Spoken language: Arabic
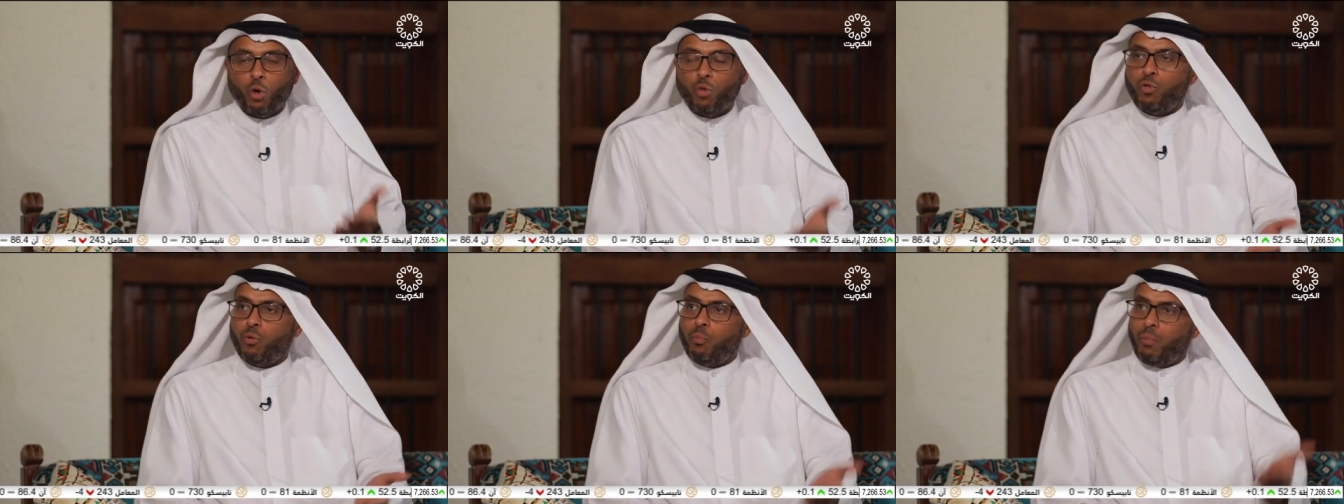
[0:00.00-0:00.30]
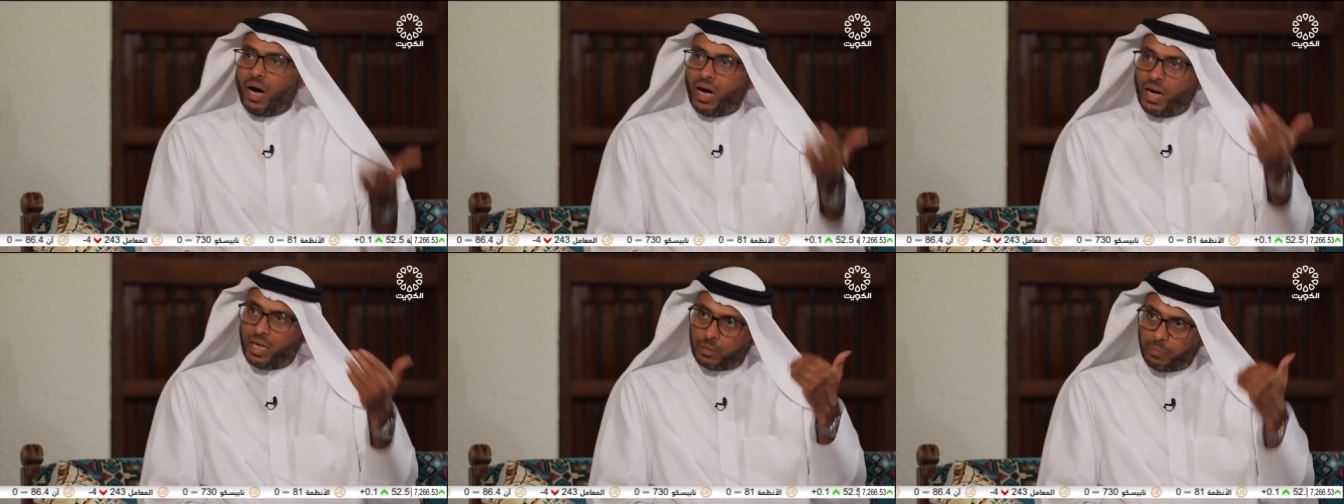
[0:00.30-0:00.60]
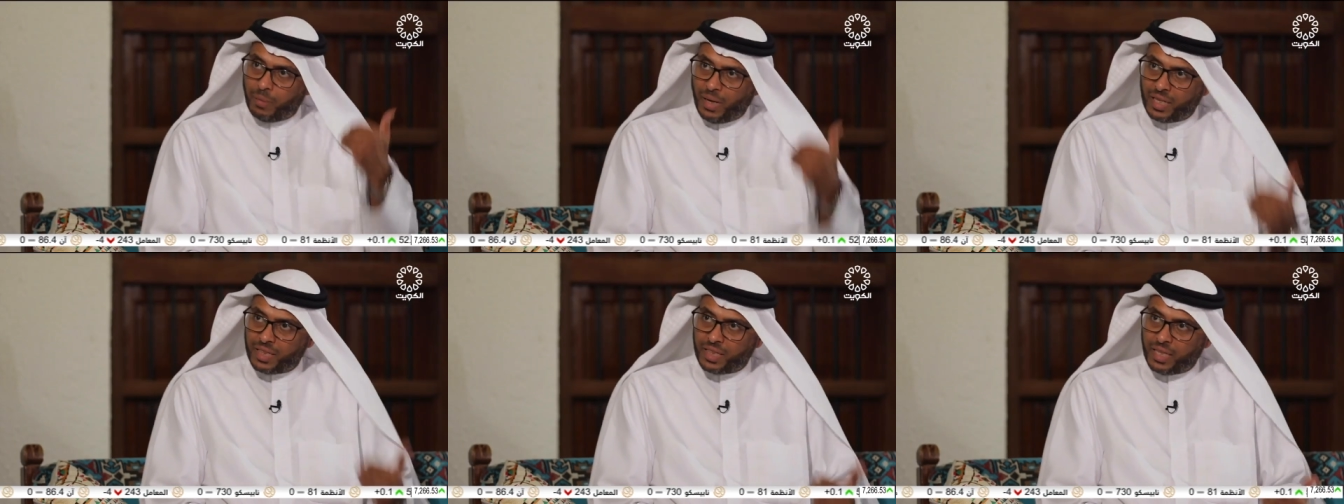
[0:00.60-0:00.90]
ثم
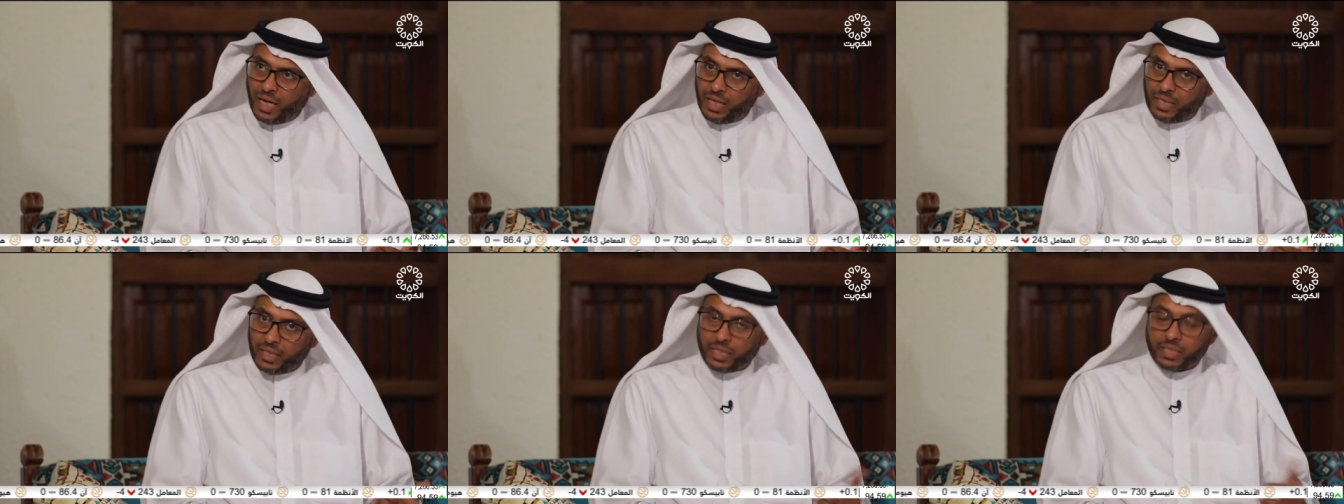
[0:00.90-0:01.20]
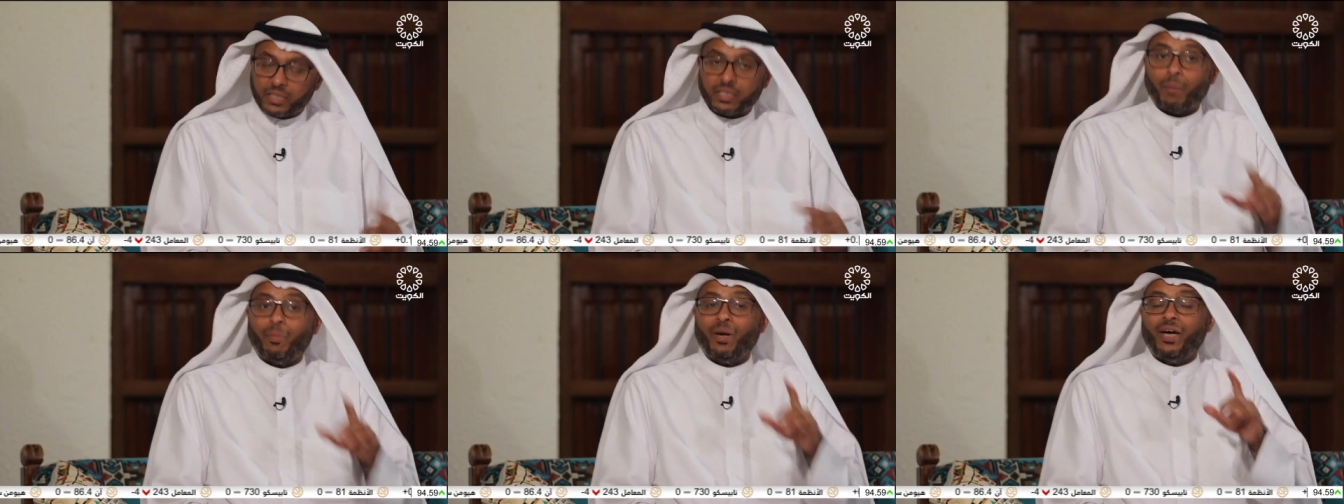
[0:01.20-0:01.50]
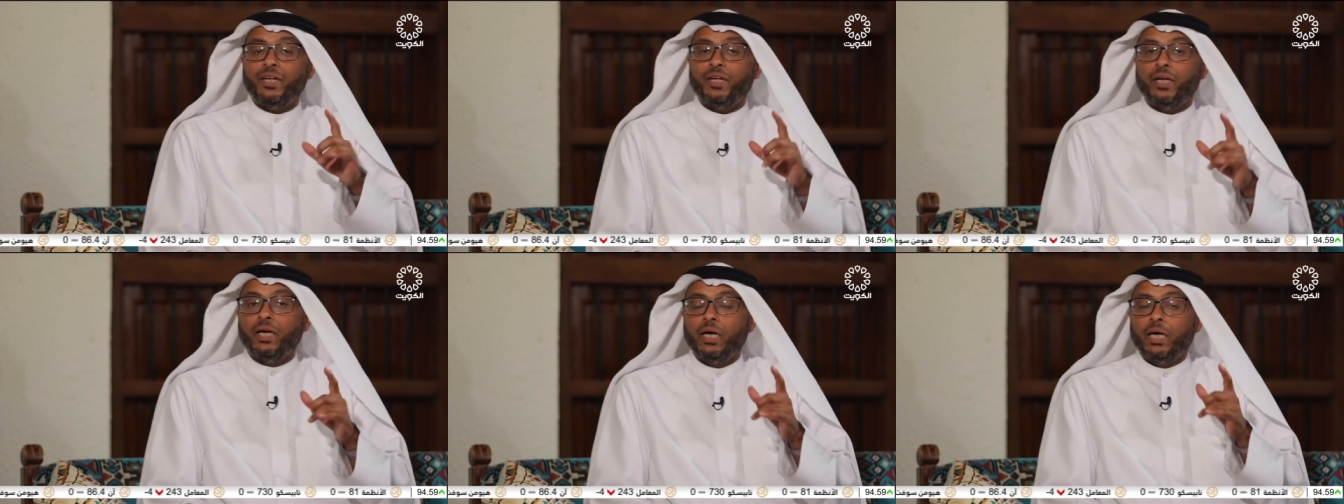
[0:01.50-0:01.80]
عاد بعد ذلك
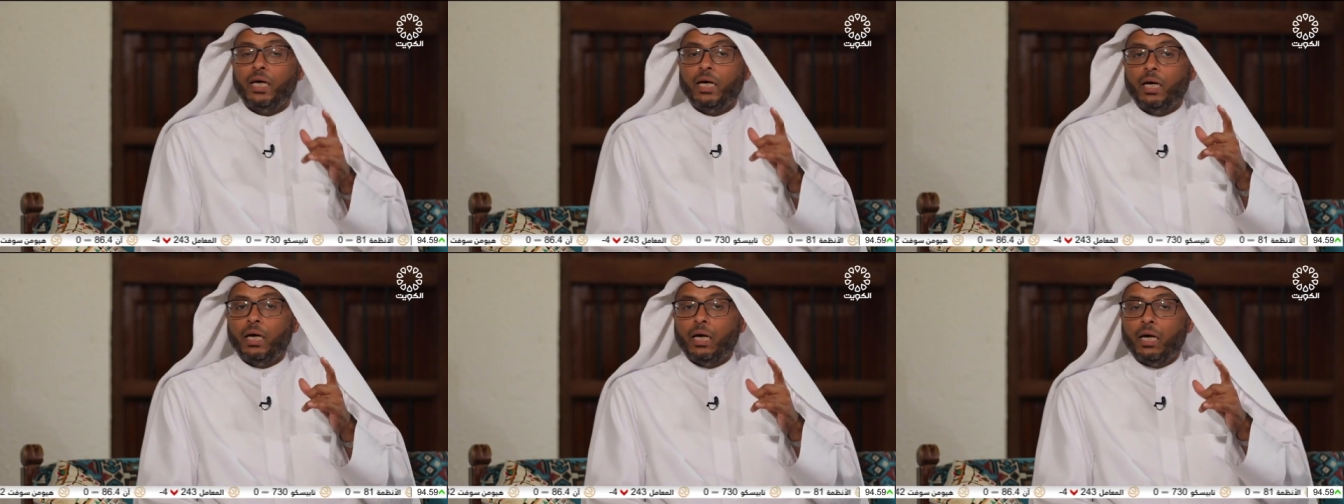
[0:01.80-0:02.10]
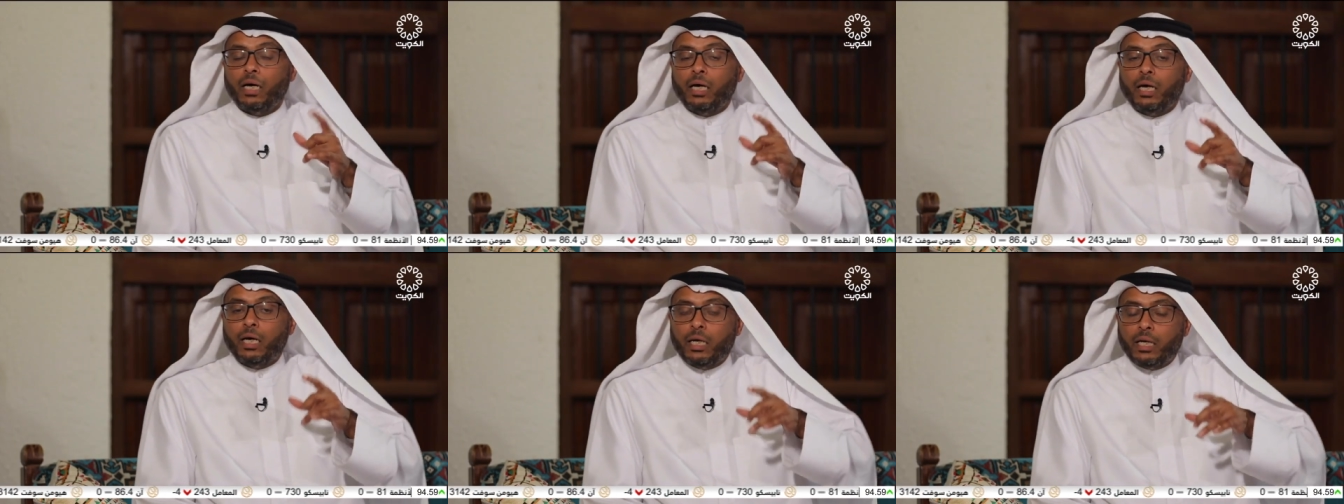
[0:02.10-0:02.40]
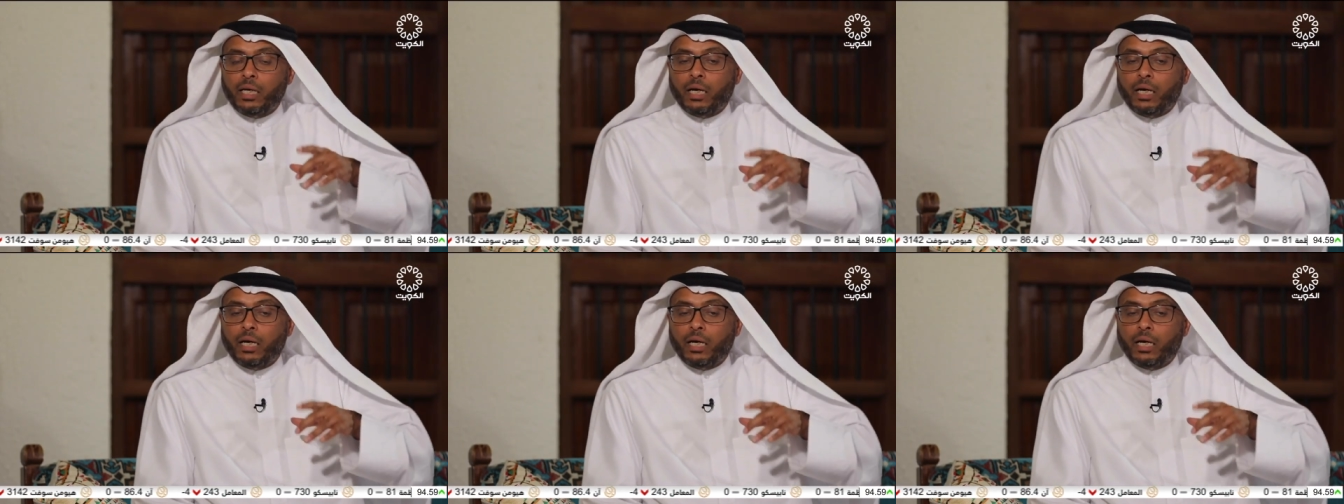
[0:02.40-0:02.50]
طبعا آه،